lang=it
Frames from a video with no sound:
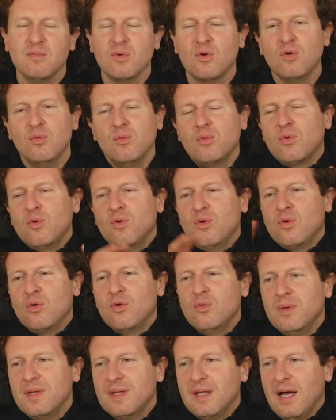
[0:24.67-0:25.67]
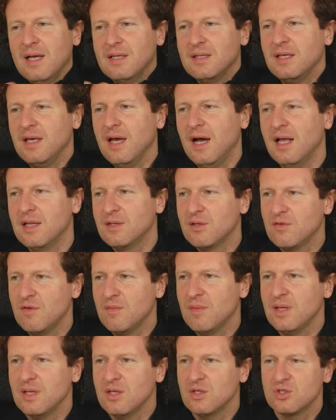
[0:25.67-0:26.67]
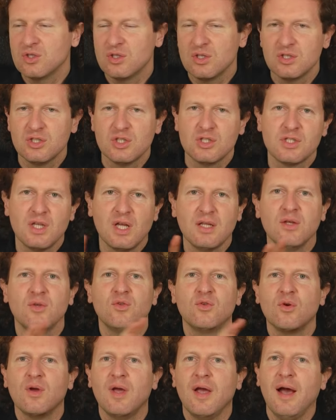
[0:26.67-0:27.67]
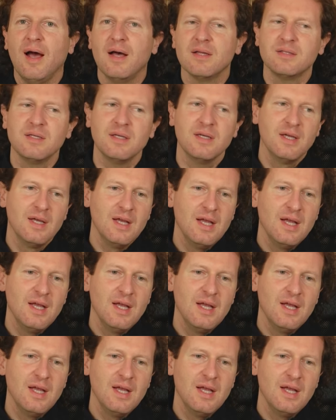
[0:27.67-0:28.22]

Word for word: co come tanti altri ovviamente, sono già stati toccati